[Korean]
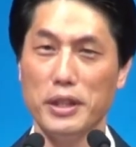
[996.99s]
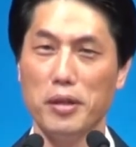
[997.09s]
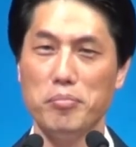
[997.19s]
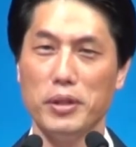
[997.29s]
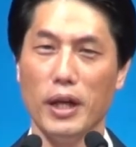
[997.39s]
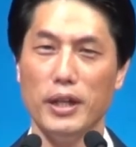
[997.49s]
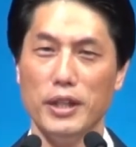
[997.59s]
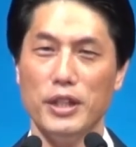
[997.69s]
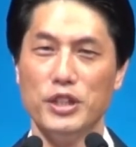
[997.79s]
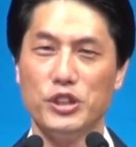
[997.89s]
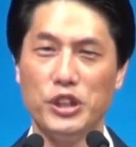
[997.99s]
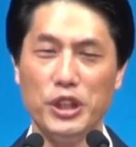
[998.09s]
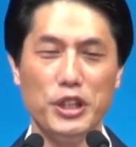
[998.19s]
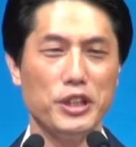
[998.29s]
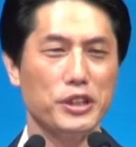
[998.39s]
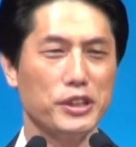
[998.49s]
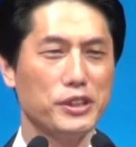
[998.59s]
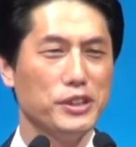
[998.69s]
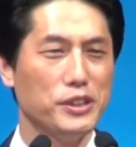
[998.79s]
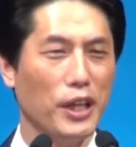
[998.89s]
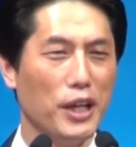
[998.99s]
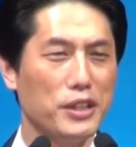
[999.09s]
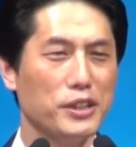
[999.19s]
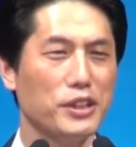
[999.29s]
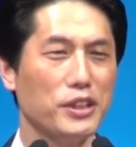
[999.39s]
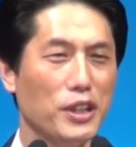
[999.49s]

이겁니다. 치력, 체력,